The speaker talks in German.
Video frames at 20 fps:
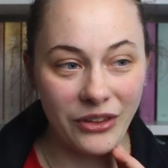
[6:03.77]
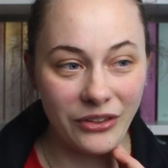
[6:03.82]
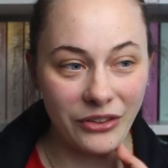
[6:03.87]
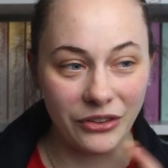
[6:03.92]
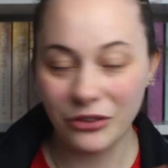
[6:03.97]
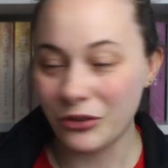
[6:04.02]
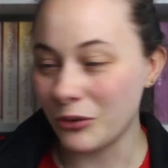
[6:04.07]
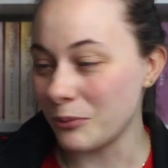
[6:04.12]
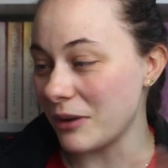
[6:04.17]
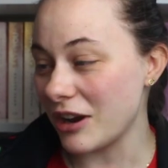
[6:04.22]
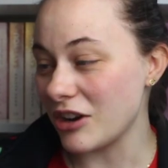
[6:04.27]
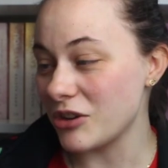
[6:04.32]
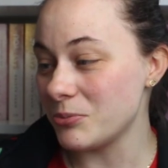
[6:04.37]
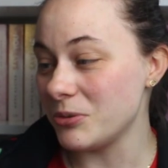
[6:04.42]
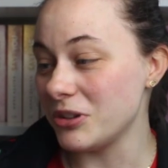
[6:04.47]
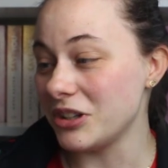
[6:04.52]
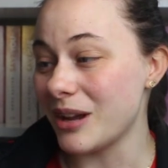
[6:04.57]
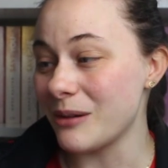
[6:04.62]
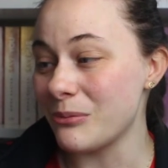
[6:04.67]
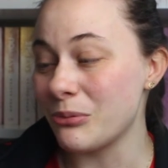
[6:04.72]
Es ist zum
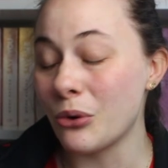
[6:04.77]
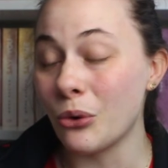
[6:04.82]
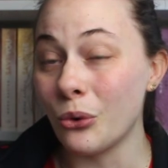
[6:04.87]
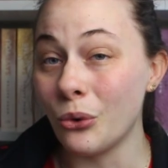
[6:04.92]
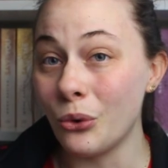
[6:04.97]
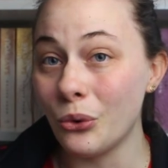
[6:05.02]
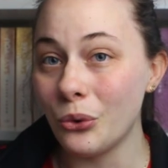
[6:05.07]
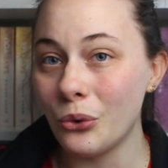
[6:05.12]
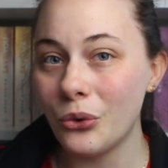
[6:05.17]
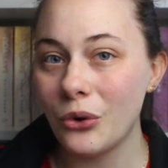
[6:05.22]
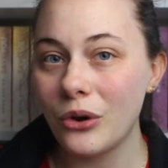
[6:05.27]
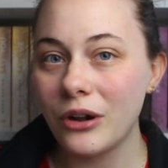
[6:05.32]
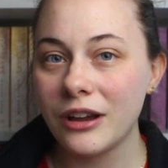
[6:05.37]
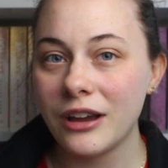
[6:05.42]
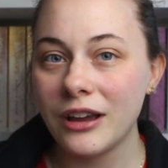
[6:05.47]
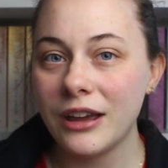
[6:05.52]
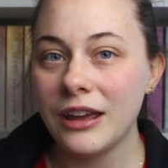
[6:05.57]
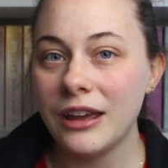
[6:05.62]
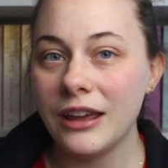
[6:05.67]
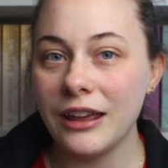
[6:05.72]
Beispiel der Prolog,
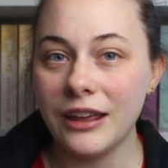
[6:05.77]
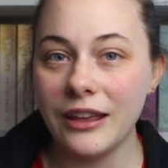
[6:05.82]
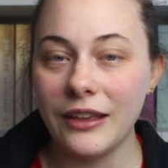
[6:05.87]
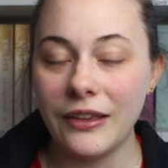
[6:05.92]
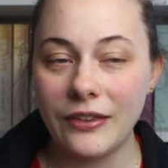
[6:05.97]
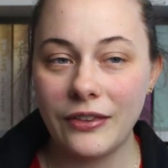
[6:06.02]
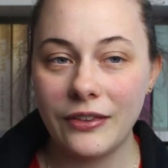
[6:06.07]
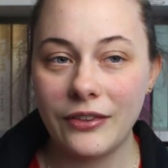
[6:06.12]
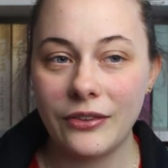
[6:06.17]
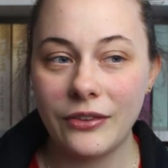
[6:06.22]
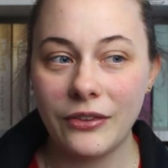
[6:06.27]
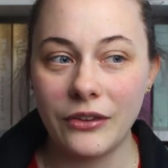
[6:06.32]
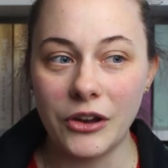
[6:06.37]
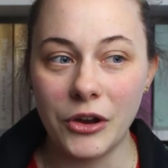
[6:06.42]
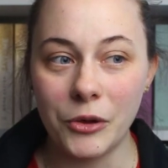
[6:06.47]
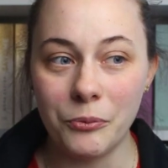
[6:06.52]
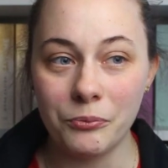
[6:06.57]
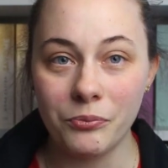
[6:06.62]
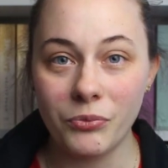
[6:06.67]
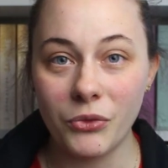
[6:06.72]
ist
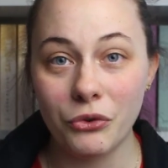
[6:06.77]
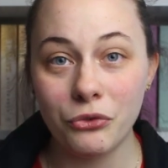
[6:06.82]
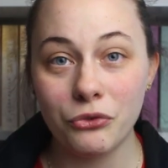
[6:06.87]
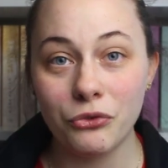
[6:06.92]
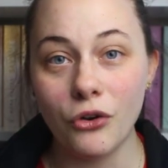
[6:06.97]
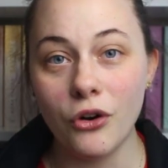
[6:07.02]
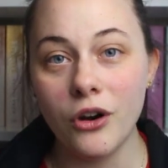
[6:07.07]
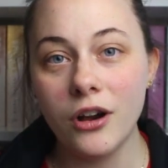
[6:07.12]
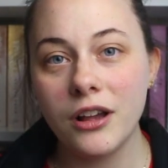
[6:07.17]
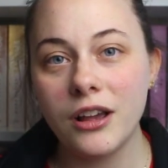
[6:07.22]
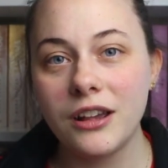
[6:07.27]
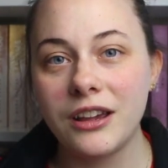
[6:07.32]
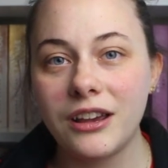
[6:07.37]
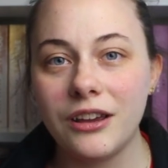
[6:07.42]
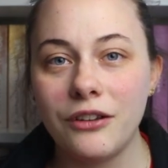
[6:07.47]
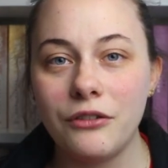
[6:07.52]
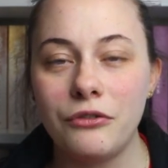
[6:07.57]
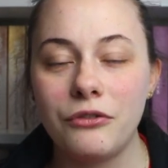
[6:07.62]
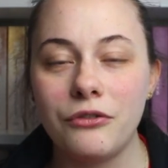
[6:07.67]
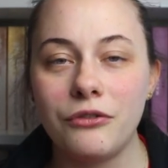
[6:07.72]
ähm,
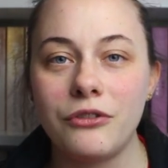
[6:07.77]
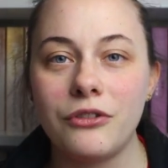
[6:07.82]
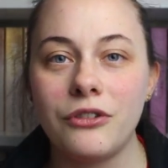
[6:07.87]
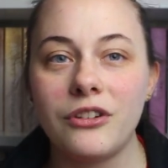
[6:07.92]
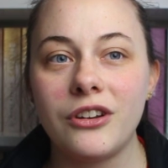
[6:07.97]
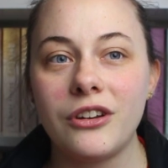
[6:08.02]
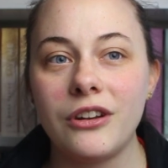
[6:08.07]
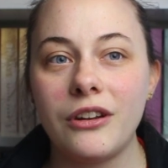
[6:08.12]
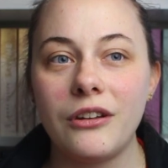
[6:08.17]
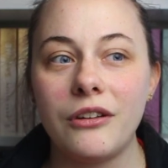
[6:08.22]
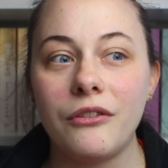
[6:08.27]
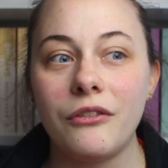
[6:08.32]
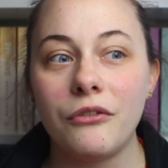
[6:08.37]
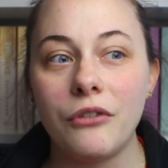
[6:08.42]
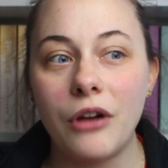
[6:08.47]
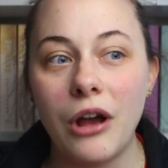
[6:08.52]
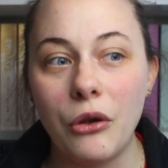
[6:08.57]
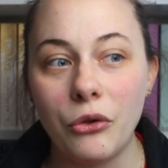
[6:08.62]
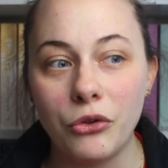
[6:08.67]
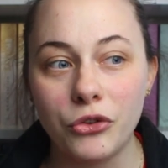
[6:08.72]
vorgegriffen
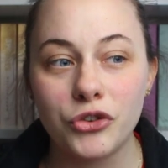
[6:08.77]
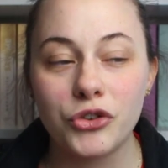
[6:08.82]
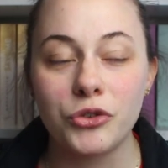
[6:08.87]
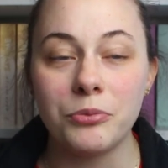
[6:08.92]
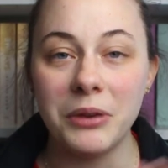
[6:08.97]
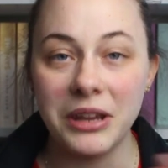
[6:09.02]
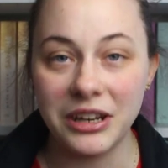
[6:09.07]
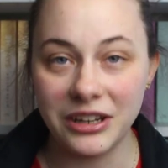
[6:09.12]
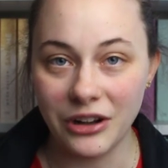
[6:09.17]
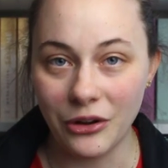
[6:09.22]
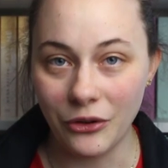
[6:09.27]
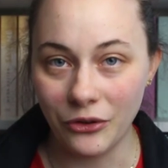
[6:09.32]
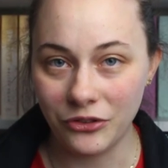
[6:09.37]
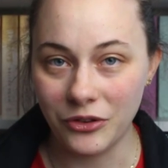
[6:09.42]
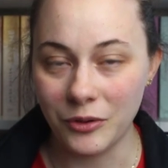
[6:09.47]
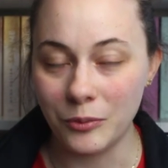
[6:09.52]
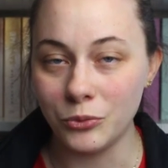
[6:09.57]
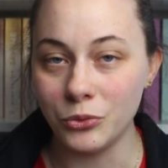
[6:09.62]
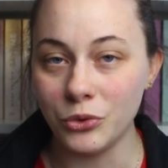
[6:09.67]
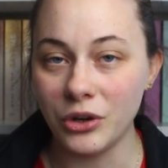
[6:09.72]
aus später aus
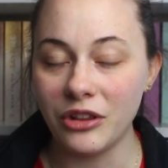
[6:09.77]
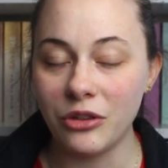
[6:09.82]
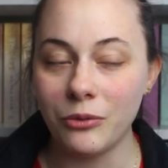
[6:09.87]
dem Buch.